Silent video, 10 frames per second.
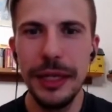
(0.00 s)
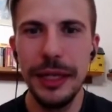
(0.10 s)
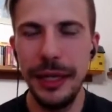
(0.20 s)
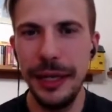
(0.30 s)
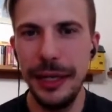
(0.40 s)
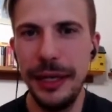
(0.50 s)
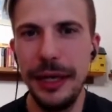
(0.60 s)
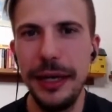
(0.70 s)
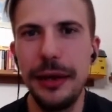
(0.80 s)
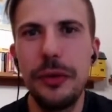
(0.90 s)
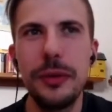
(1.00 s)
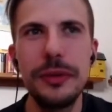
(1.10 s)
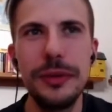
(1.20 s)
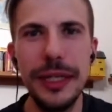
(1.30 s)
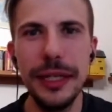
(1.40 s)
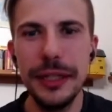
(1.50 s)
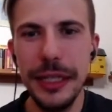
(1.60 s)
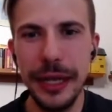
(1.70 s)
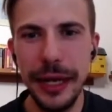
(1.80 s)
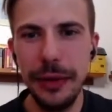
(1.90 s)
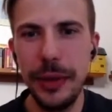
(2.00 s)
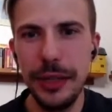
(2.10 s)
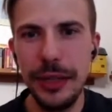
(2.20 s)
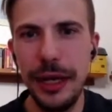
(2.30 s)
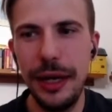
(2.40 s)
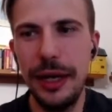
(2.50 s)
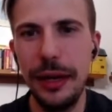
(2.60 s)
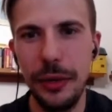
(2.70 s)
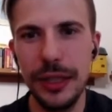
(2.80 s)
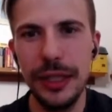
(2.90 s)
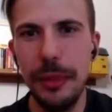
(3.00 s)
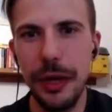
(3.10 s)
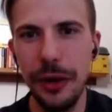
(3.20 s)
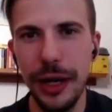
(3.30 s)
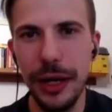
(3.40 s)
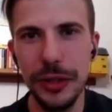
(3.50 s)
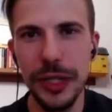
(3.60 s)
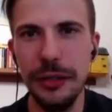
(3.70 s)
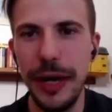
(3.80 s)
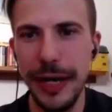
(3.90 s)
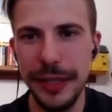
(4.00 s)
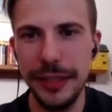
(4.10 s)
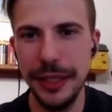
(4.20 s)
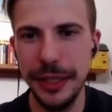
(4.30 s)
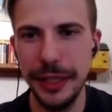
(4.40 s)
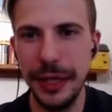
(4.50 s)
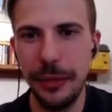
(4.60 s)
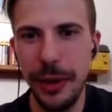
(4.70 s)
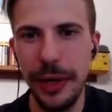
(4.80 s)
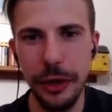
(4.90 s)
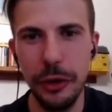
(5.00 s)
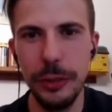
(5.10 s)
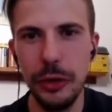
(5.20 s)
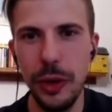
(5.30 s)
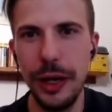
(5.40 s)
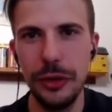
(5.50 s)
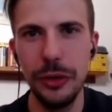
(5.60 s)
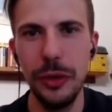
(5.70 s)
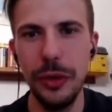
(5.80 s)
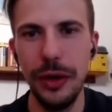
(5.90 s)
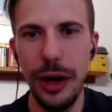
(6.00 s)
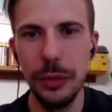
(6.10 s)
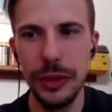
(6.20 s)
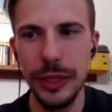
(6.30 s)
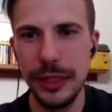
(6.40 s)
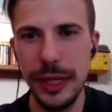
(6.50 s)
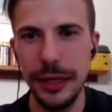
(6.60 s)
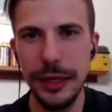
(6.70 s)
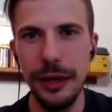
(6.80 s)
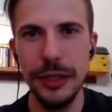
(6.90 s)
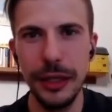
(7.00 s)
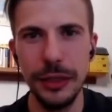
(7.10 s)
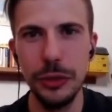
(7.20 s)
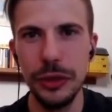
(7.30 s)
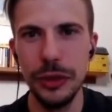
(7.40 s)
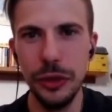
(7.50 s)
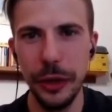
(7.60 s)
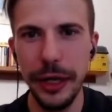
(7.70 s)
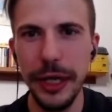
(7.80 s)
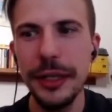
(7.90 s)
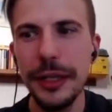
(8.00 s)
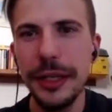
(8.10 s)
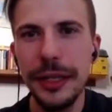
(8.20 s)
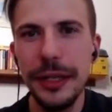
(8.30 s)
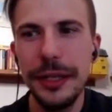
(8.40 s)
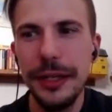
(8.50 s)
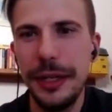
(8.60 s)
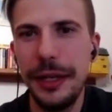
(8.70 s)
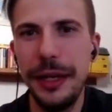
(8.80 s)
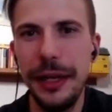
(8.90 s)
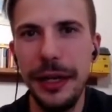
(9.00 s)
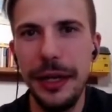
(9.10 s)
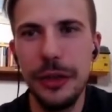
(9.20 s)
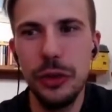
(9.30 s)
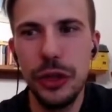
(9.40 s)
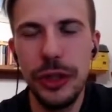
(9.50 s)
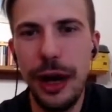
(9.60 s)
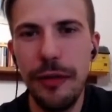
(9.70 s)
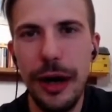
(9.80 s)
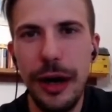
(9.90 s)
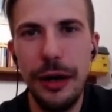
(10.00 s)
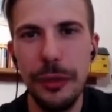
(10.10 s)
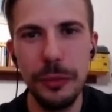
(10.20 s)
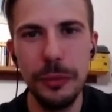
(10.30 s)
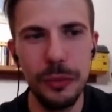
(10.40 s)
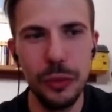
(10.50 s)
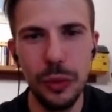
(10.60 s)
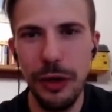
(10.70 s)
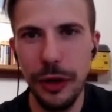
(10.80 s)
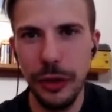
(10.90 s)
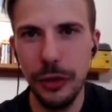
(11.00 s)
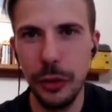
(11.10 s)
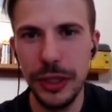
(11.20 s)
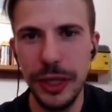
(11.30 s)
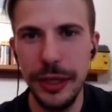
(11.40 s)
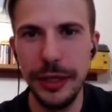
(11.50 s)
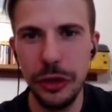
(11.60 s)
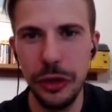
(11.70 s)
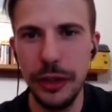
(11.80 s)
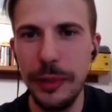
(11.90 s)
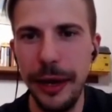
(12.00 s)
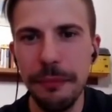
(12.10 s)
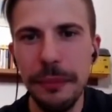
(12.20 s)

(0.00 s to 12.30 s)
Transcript: Eh, sentire questa, queste parole così diverse da quelle che ero abituato a utilizzare nella vita di tutti i giorni eh, suscitava un, una forte curiosità dentro di me.